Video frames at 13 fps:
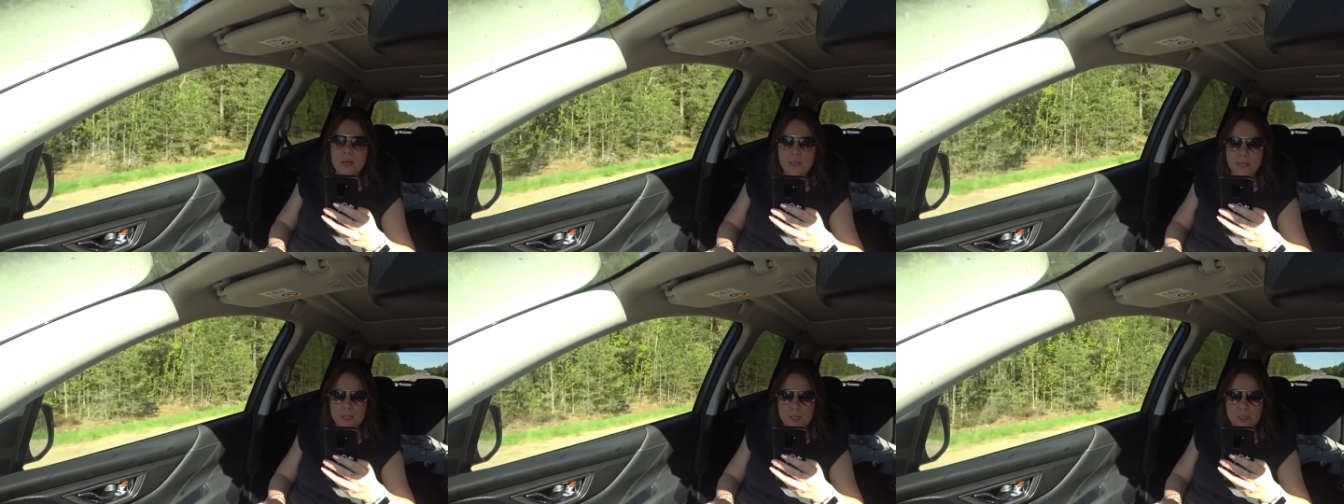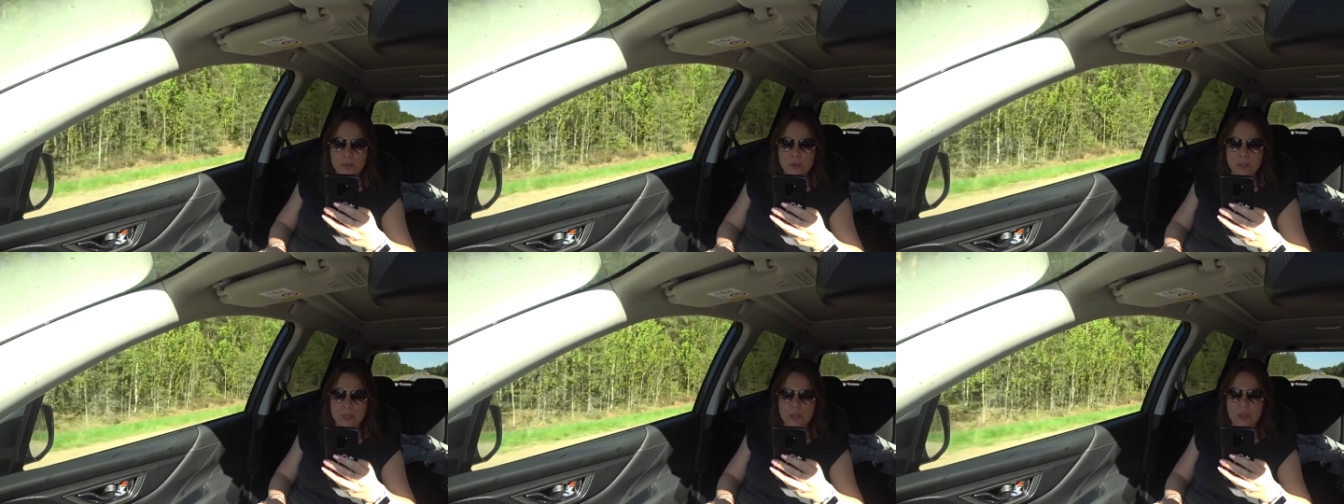Нашей
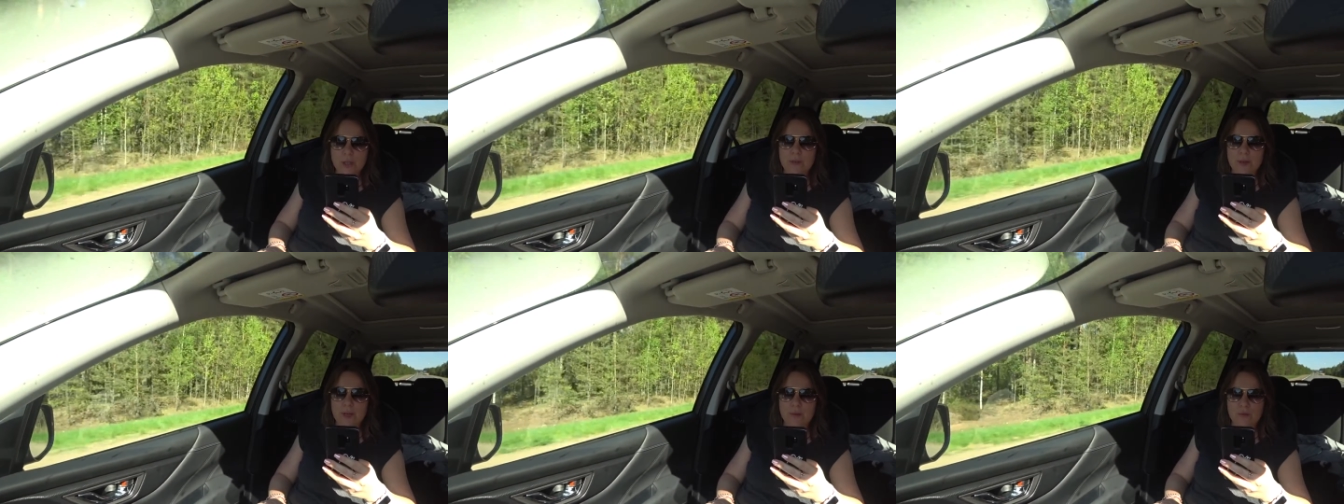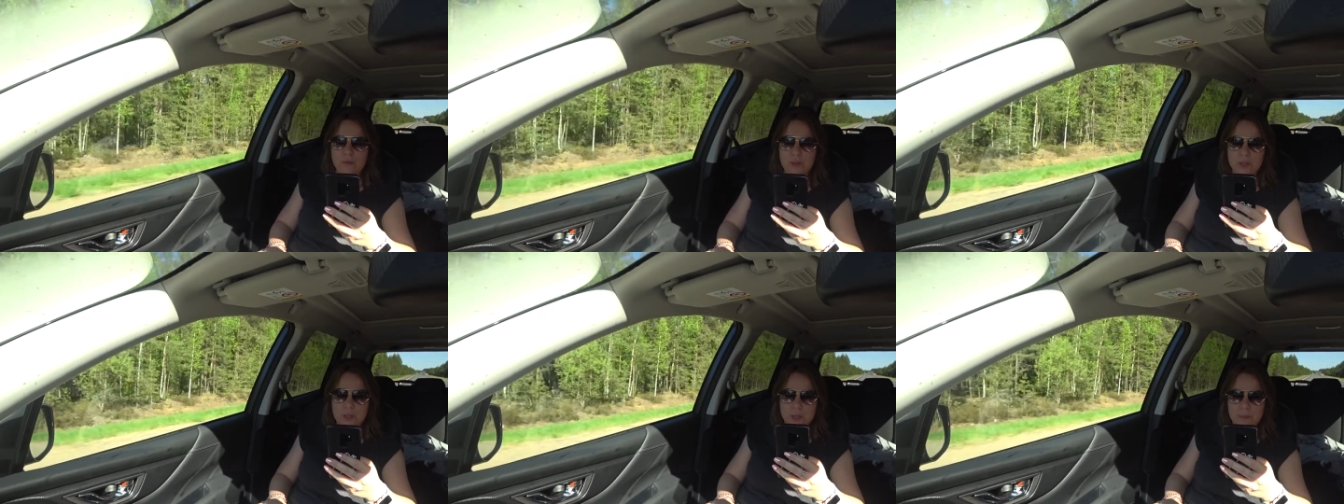доченьке
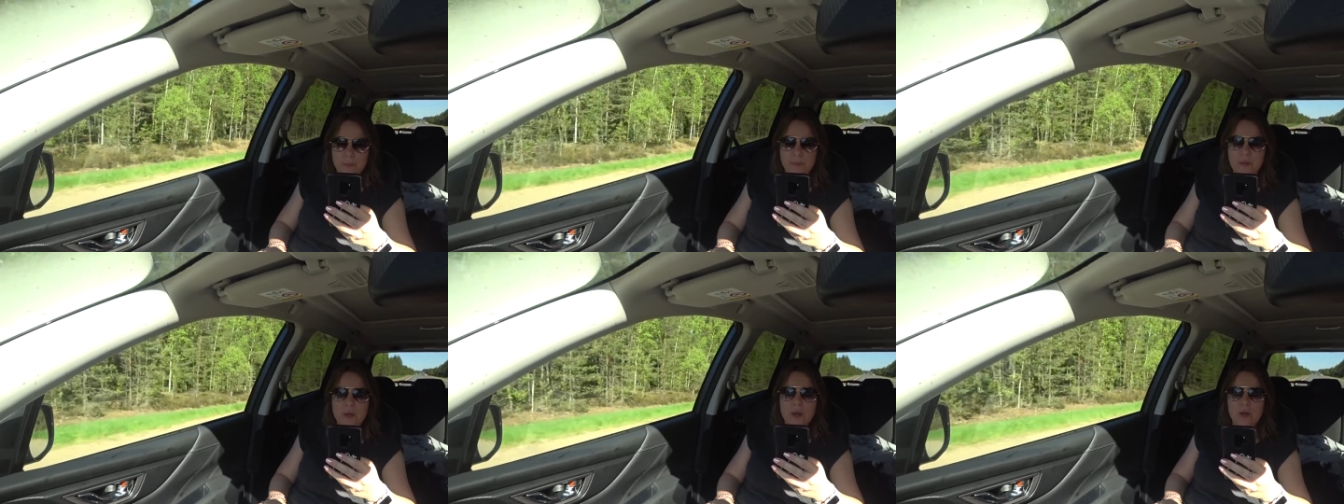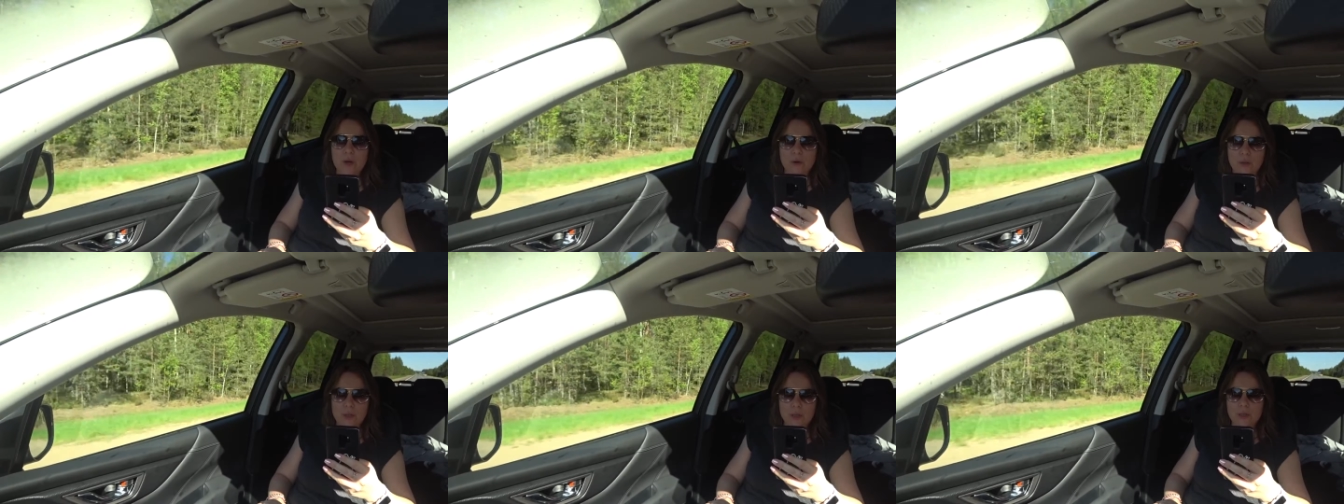2,8,
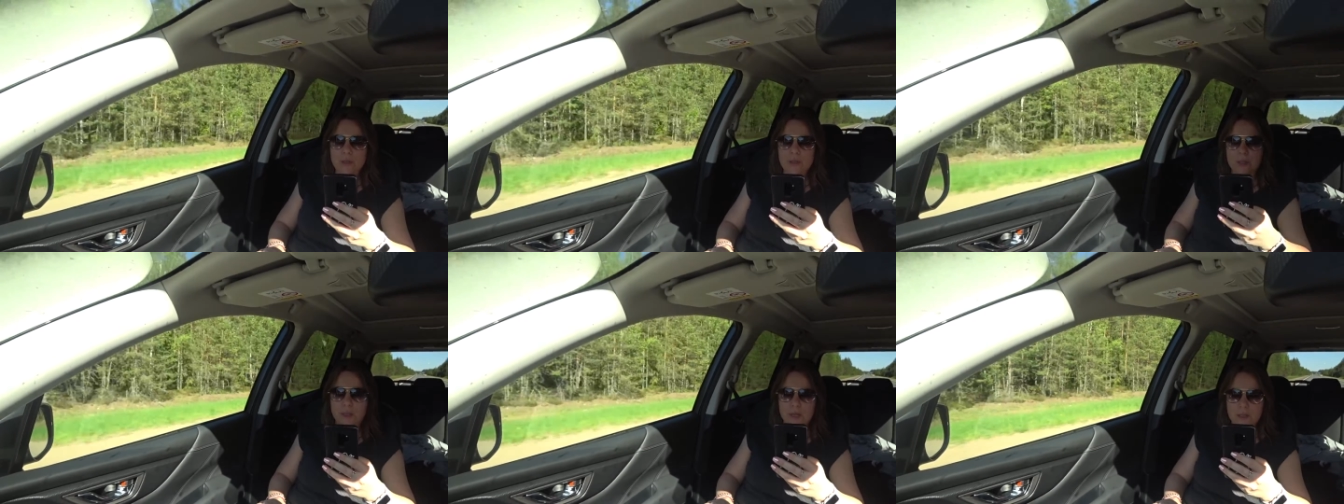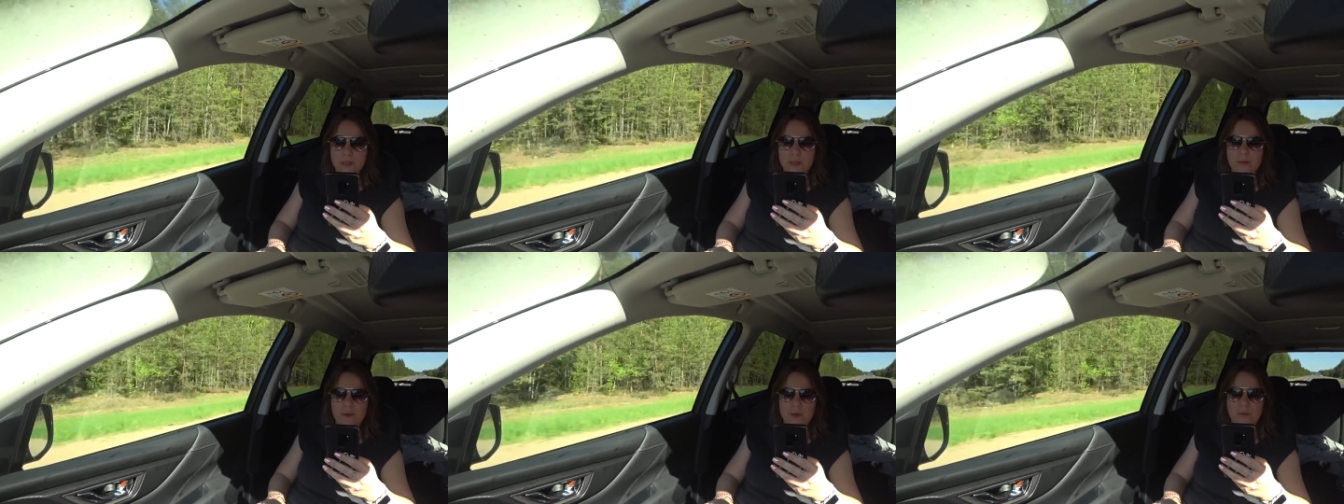роды
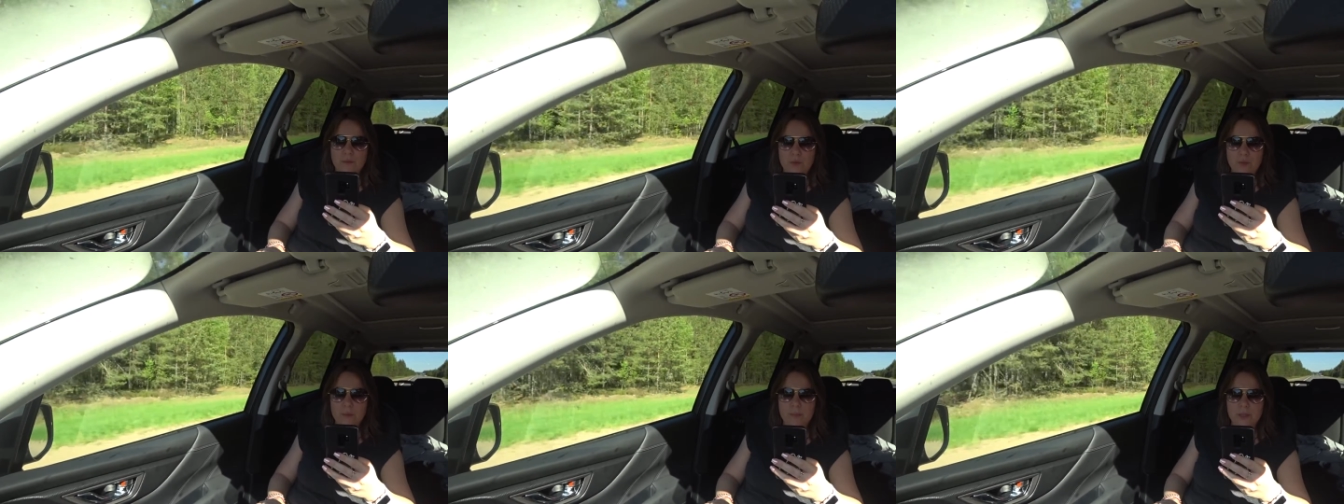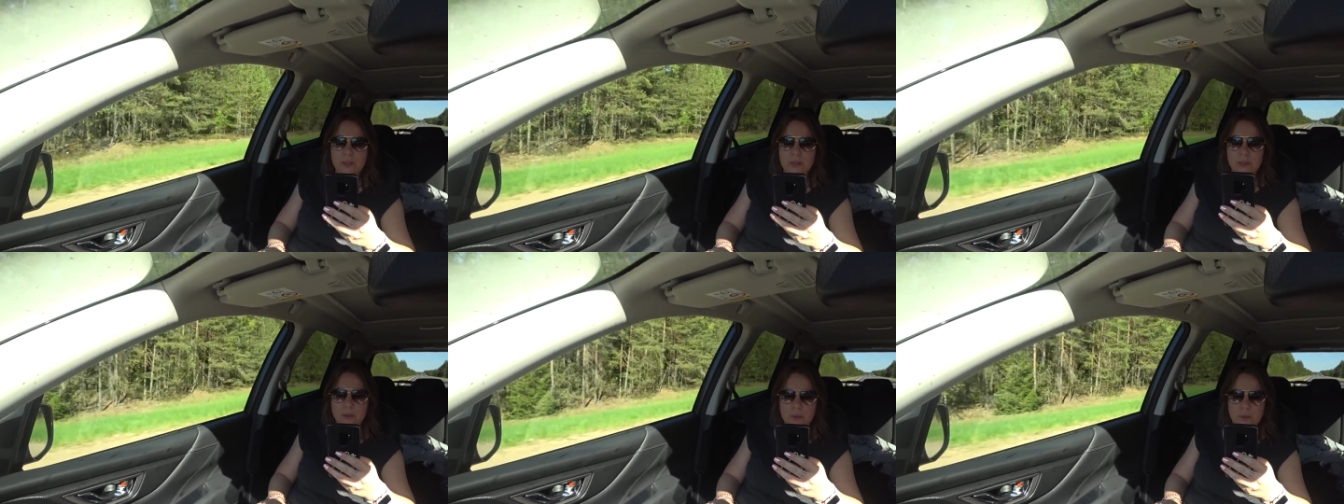Кесарева, воды были
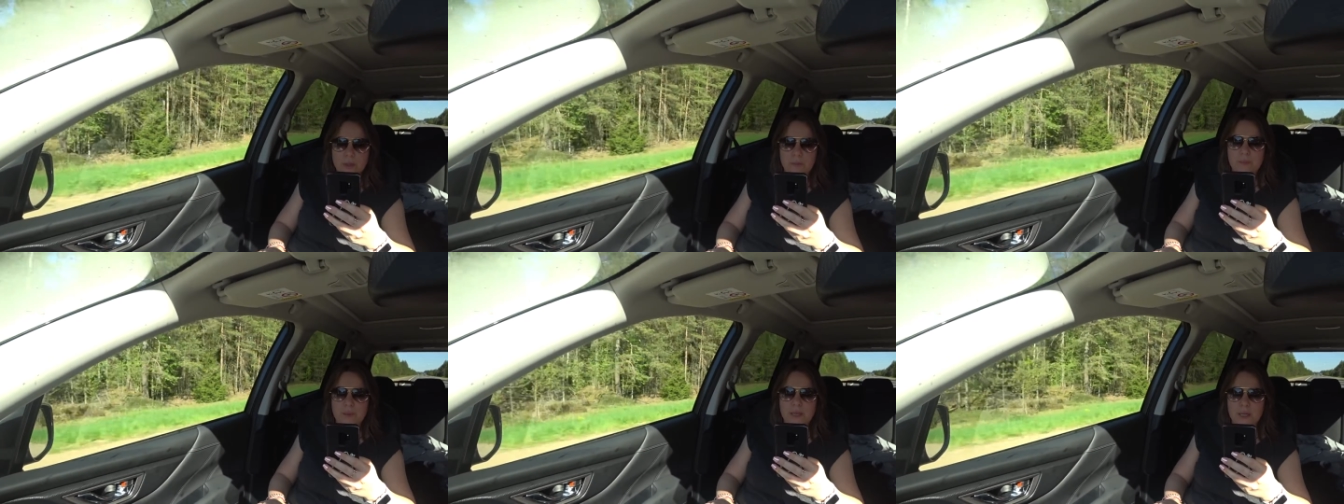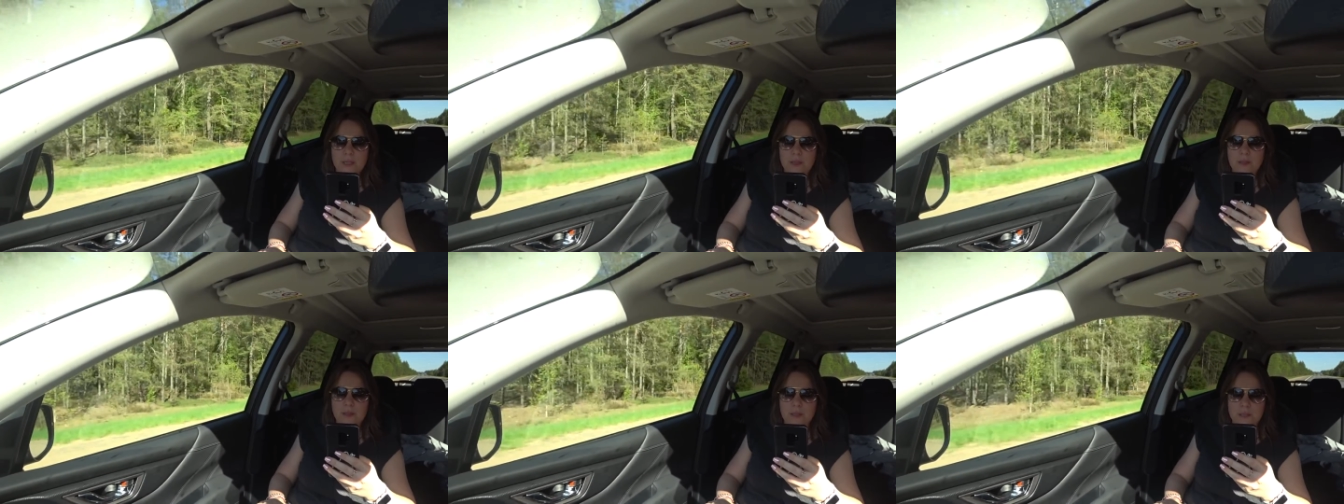зеленые,
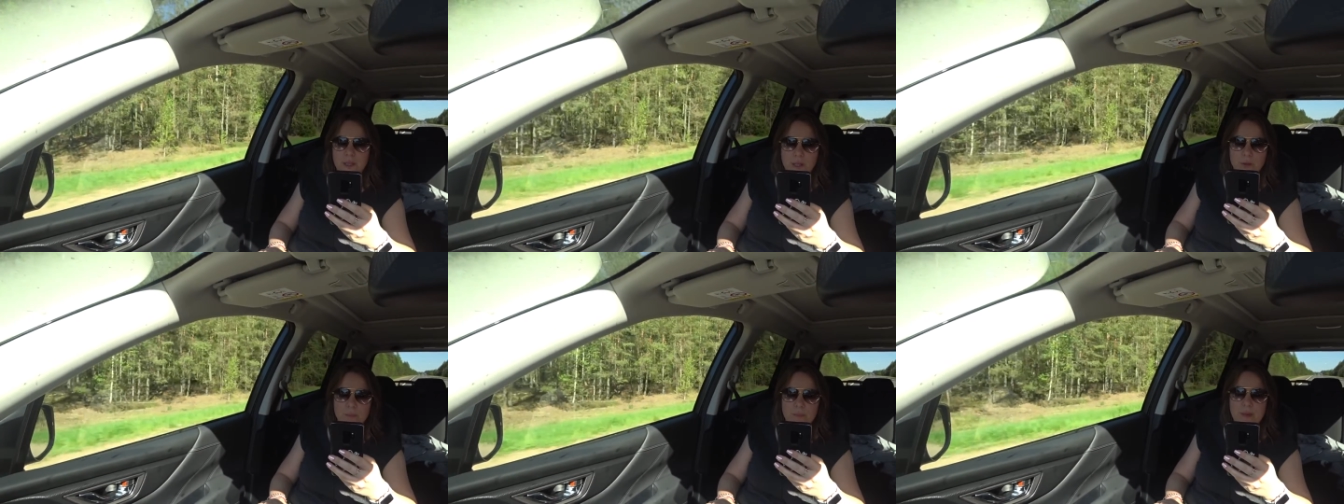переходила неделю.